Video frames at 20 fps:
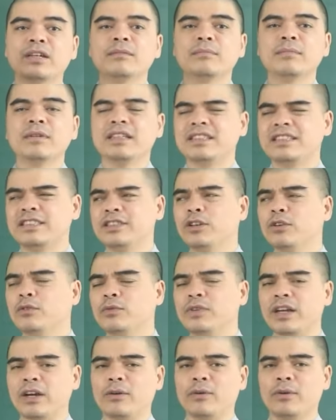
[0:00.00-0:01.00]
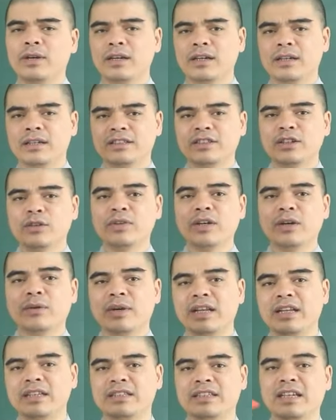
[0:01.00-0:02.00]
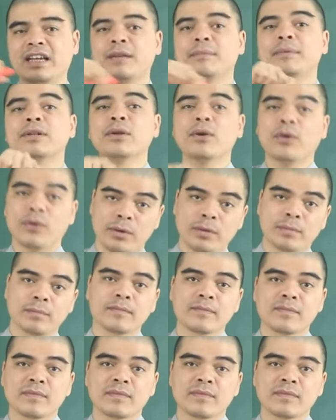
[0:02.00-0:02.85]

hương bị siêu vẹo, siêu vẹo hay là gì hay bị đổ.